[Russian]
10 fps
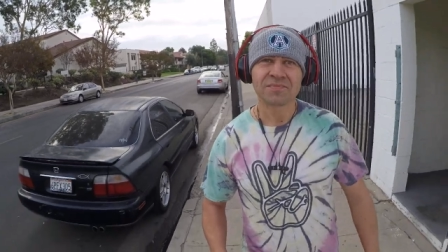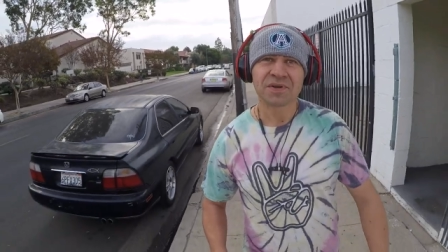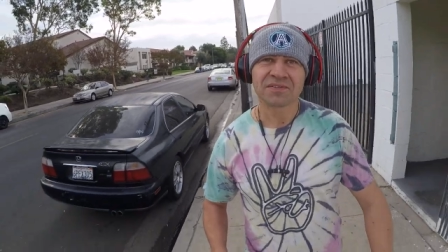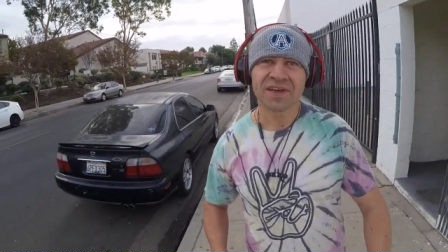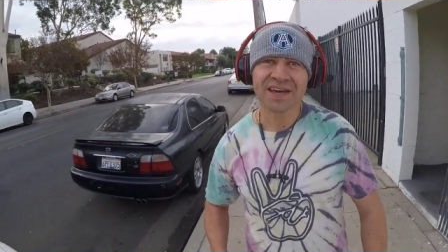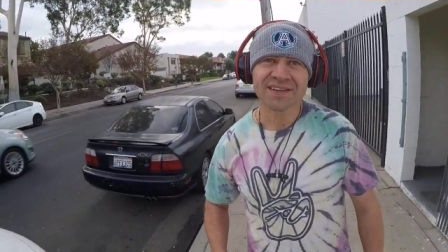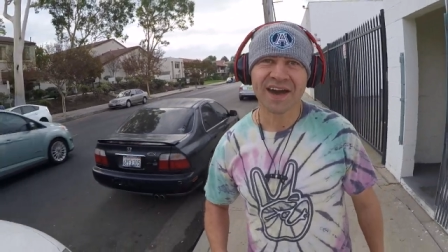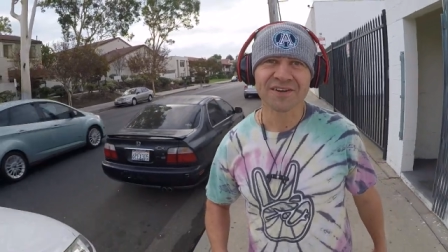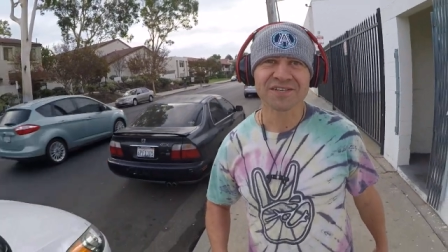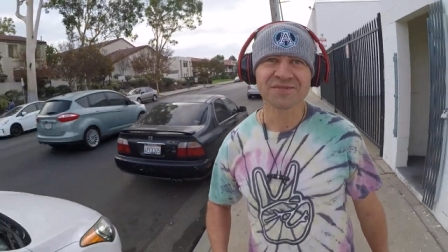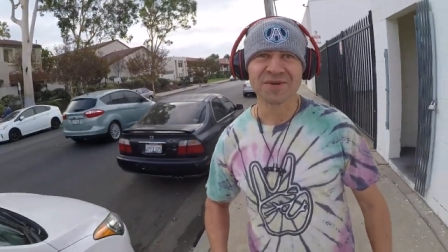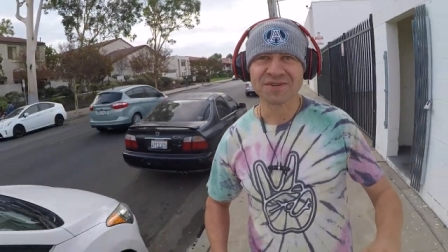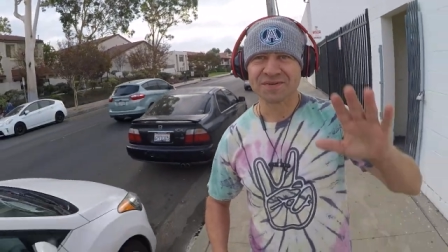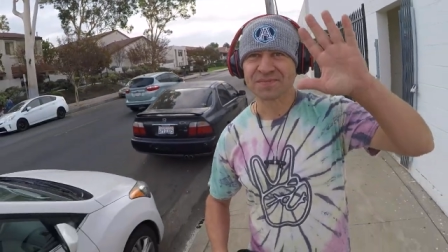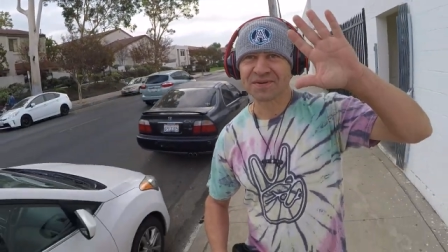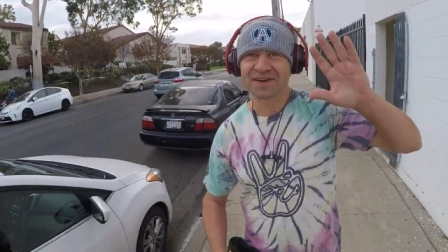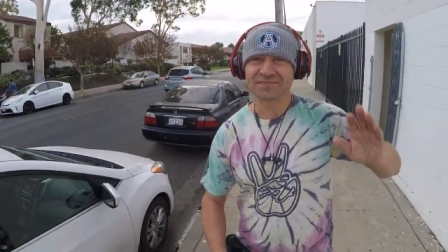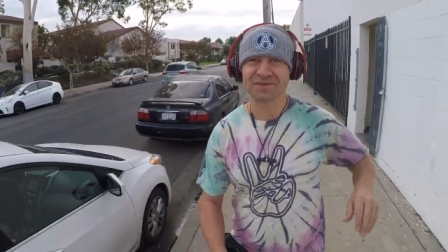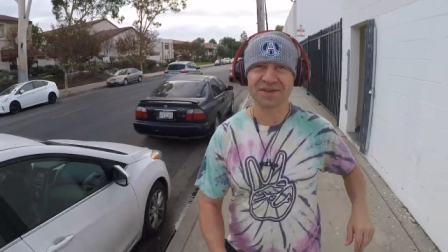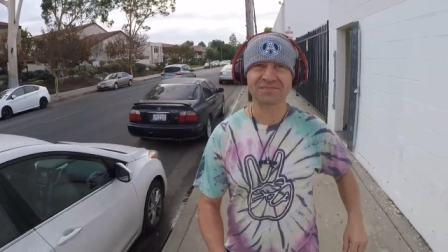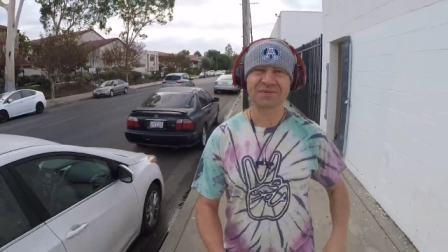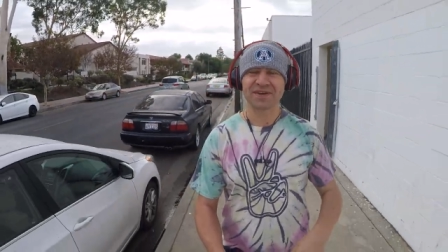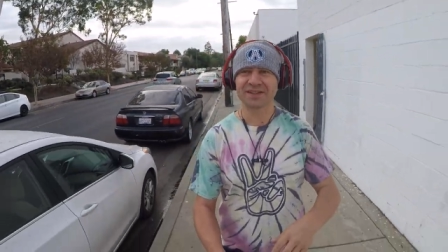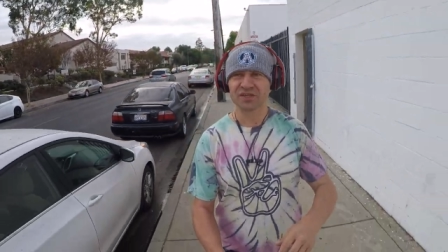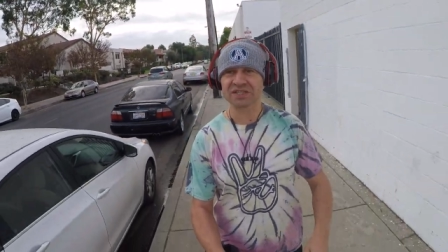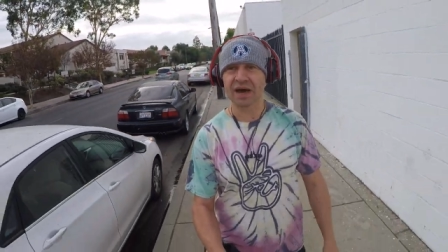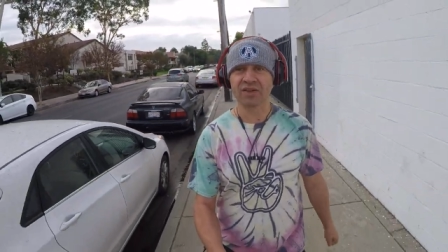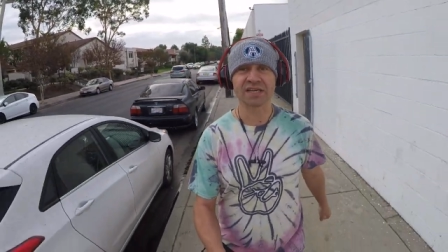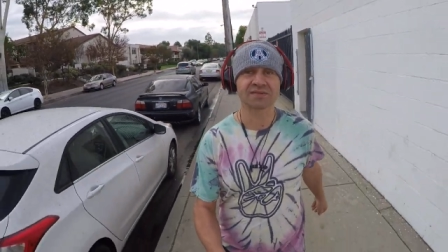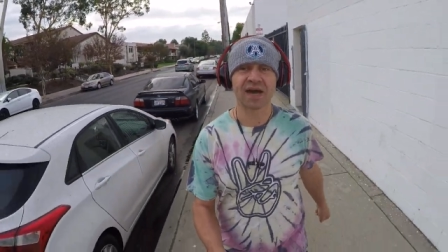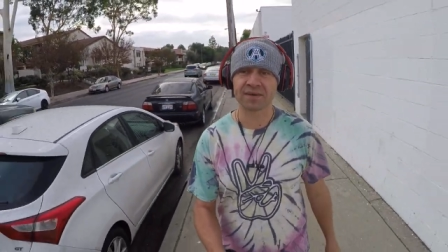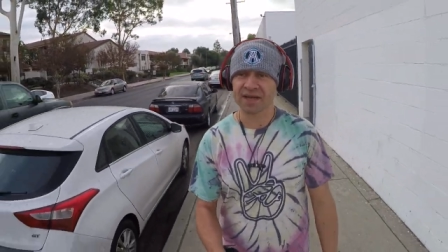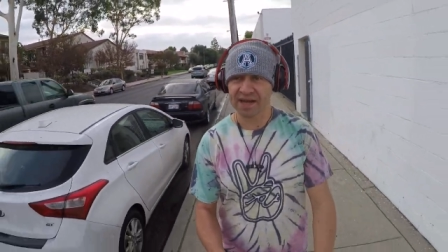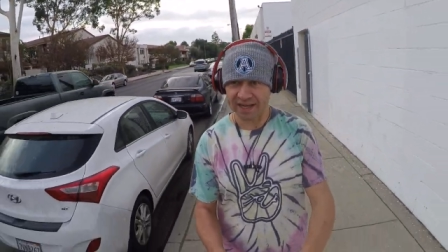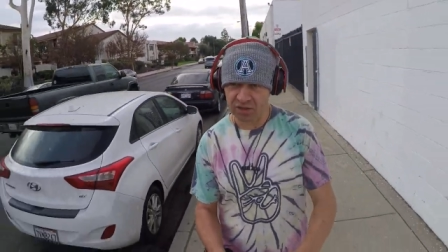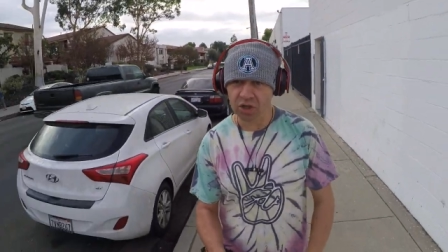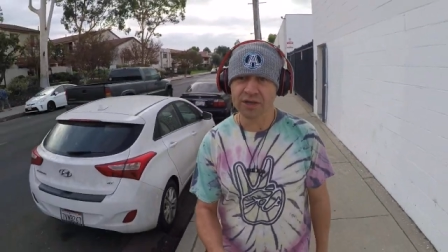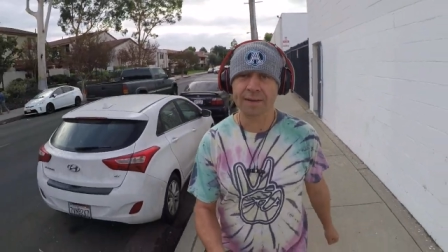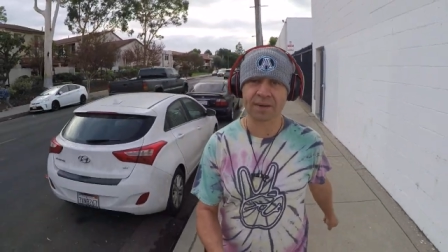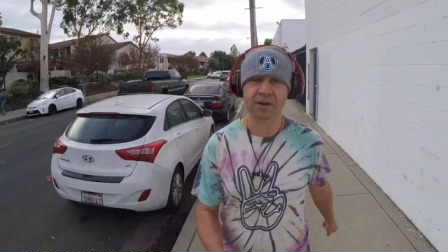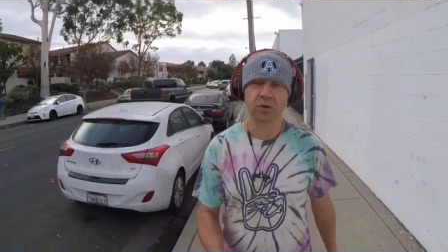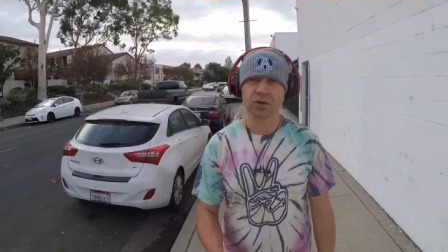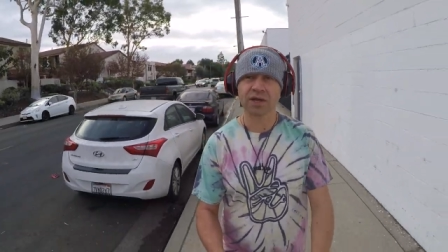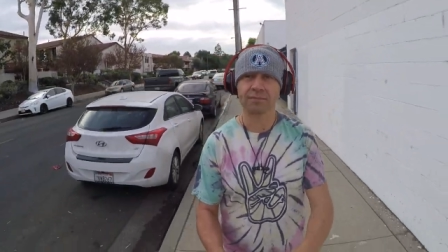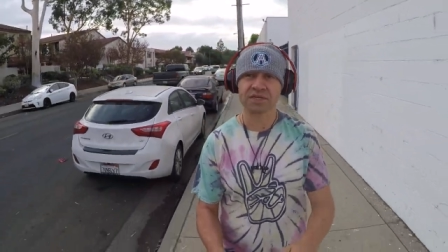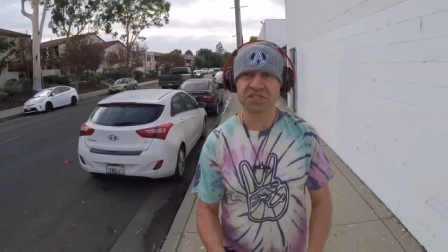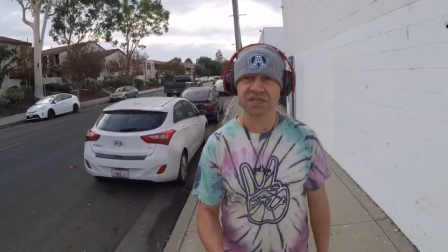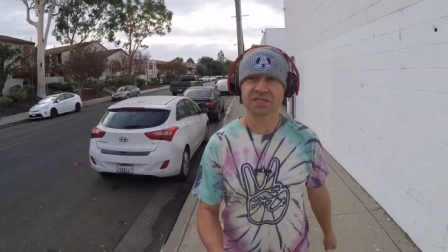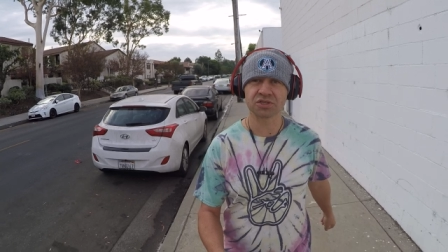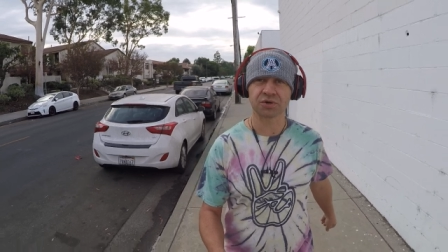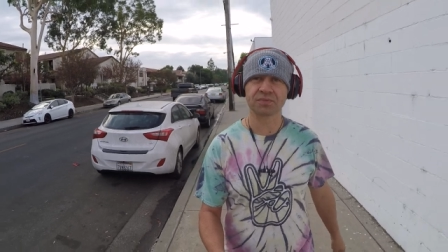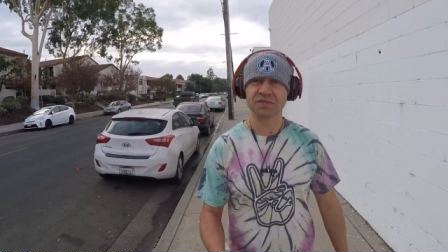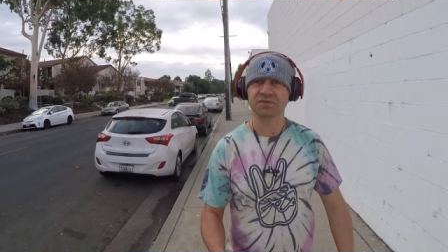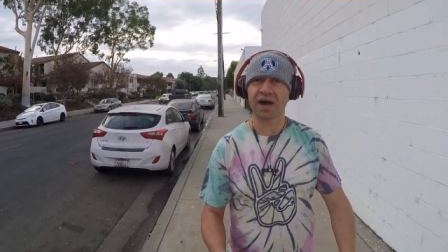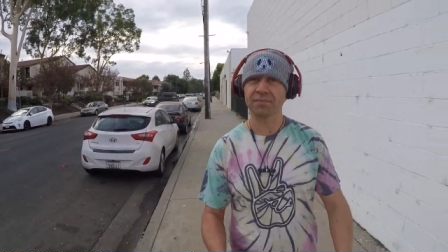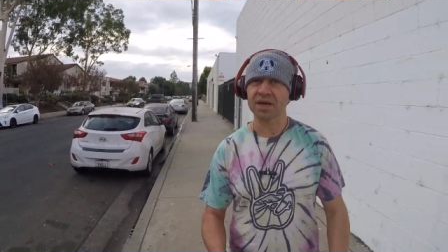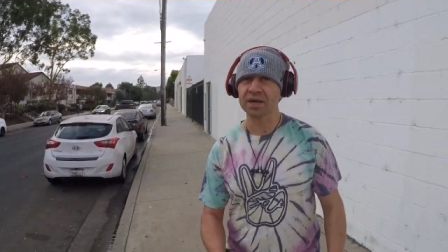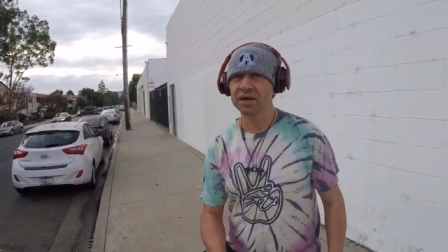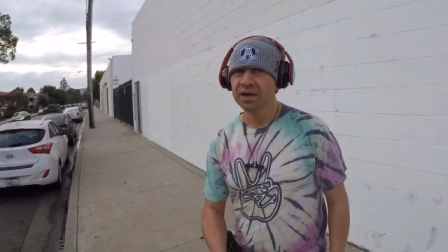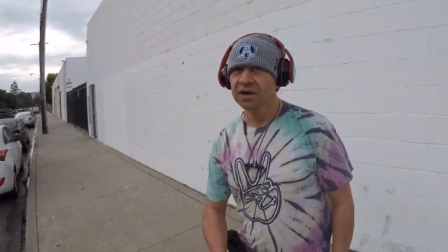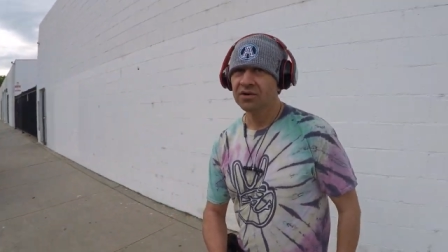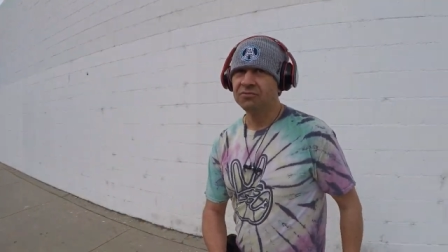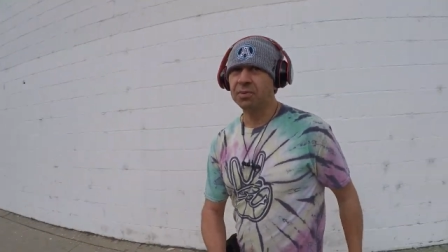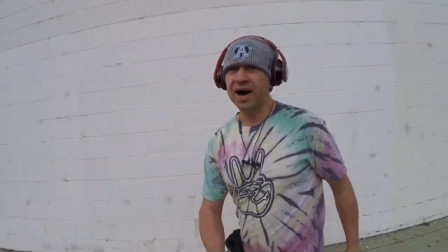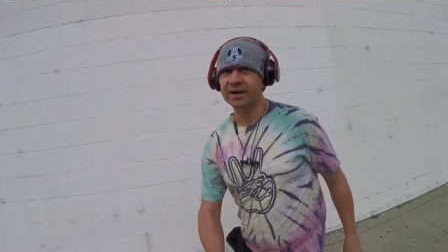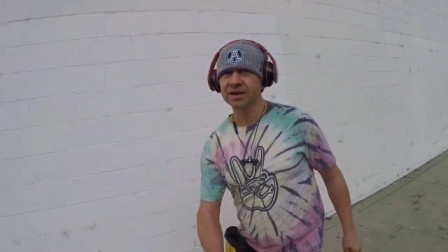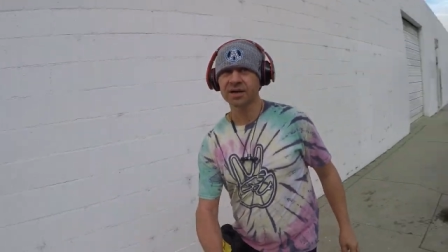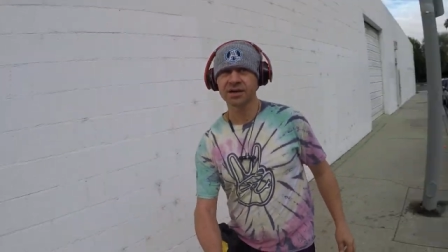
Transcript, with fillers: Привет хорошим людям, привет, привет, привет. Друзья, у нас с вами такая долгая прогулка, мы сейчас идем вот с вами в парк,